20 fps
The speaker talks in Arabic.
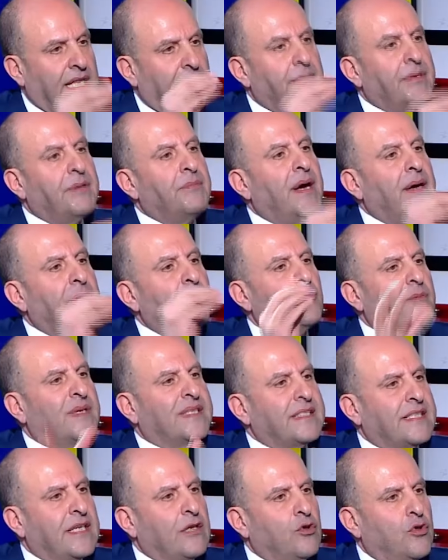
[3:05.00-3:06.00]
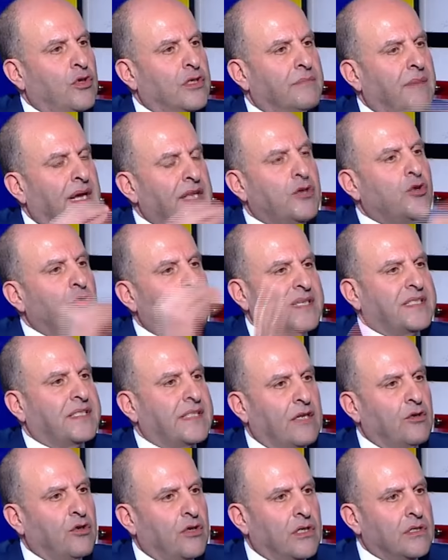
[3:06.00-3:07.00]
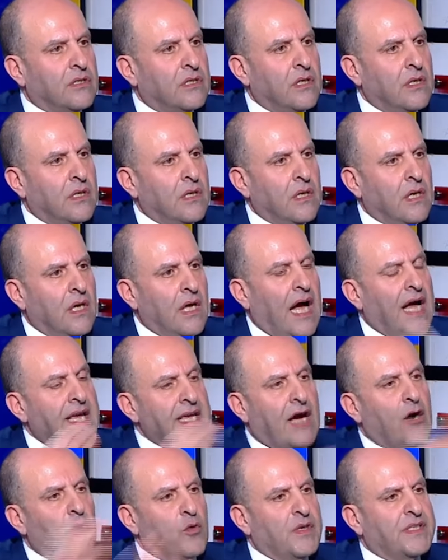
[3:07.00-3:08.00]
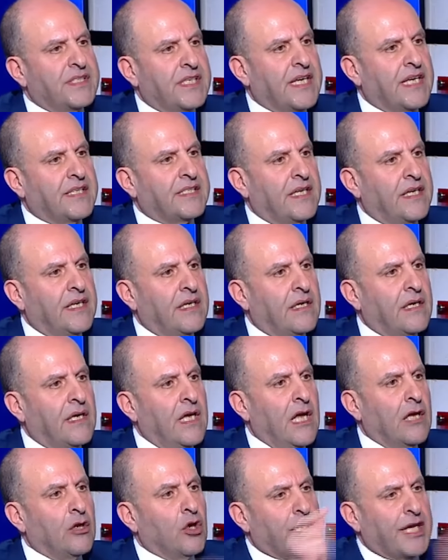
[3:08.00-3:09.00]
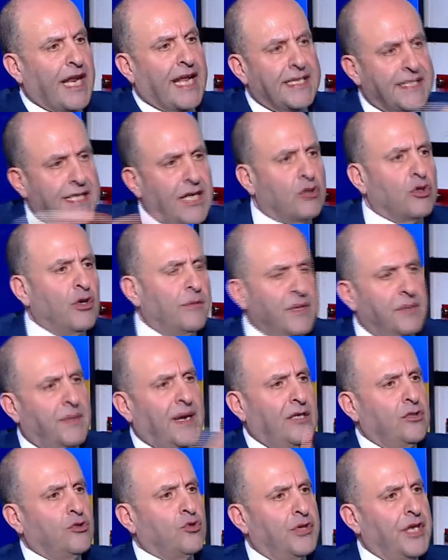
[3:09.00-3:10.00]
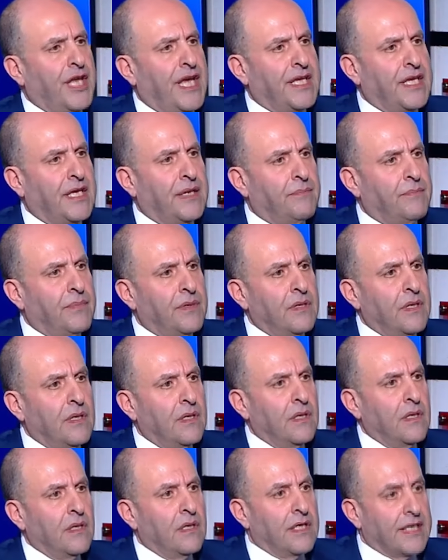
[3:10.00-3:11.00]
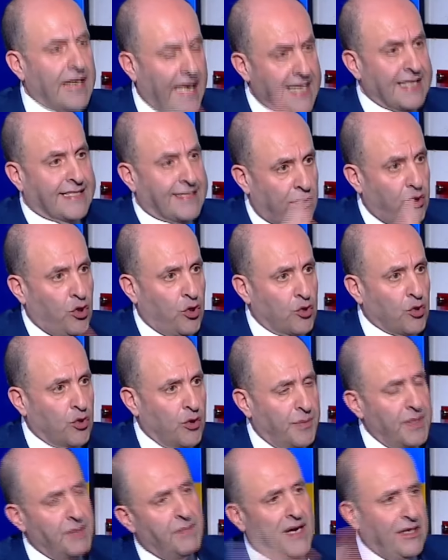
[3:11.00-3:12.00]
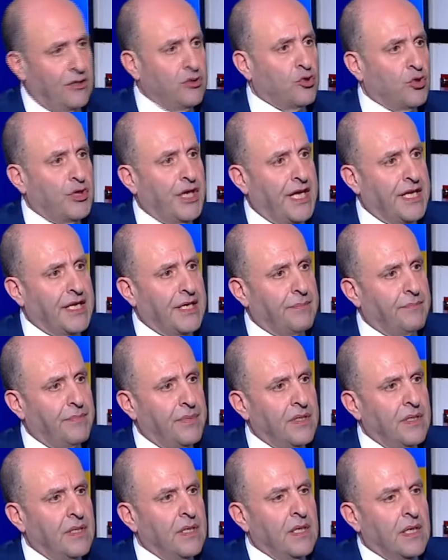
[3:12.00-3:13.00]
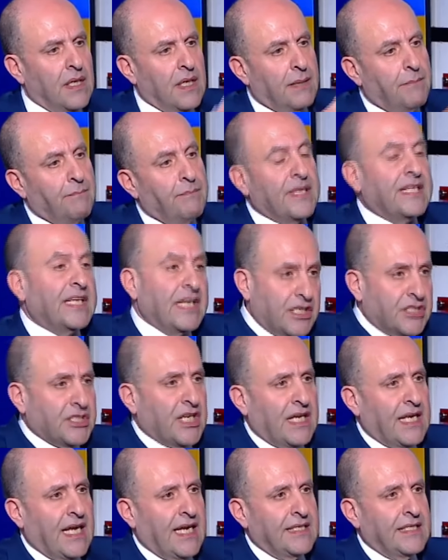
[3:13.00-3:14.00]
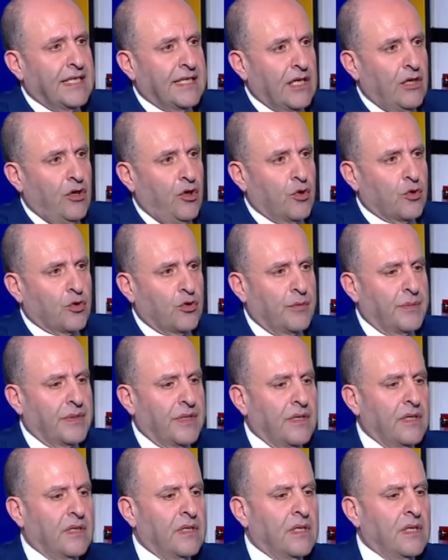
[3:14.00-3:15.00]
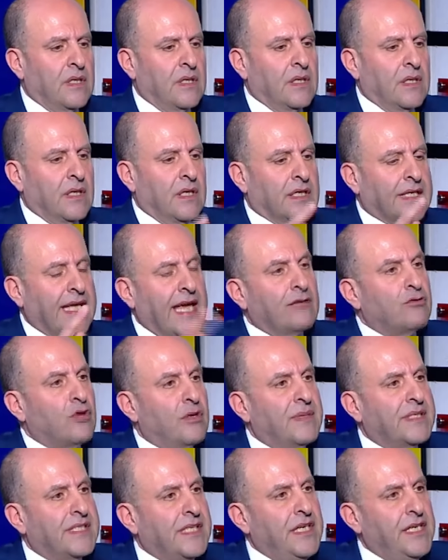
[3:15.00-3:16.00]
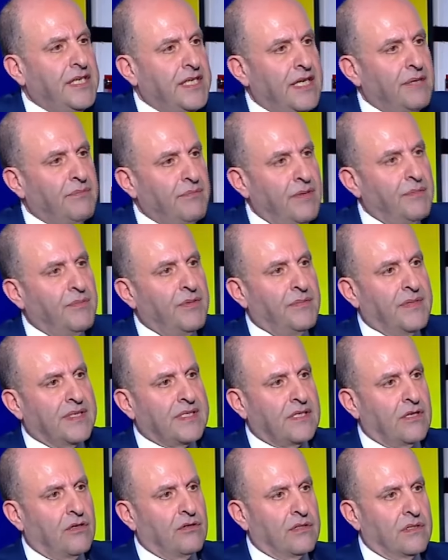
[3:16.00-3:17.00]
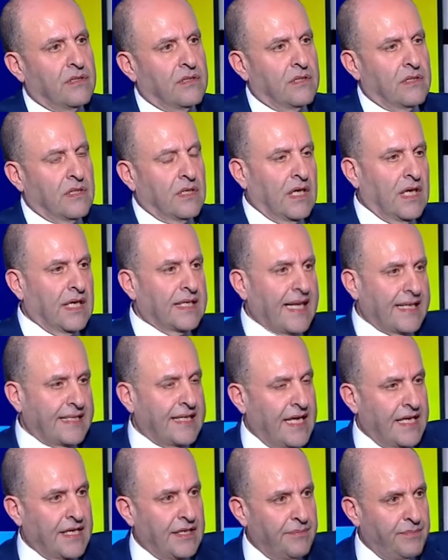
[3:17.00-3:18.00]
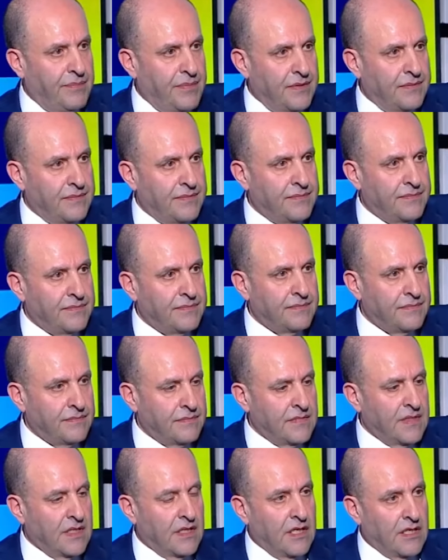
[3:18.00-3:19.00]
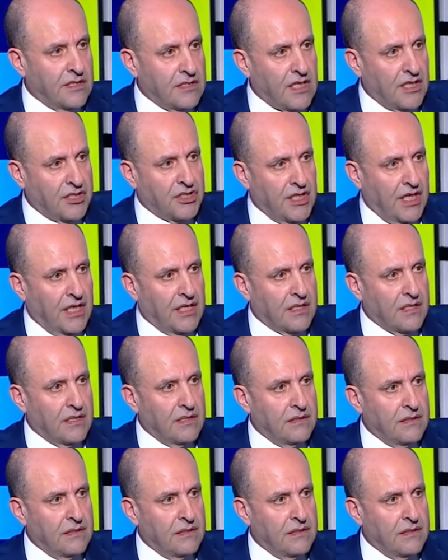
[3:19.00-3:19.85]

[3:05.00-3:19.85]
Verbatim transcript: انا بما يمثلون من نعم. يمثلون أوكي. اي قوه سياسيه لو كان رئيس حكومه ما عنده نايب رئيس الحكومه ما عنده نايب بدي ارجع لهيديك الحكومه كانوا المسيحيين مين بيمثلهم الكتايب الطشناك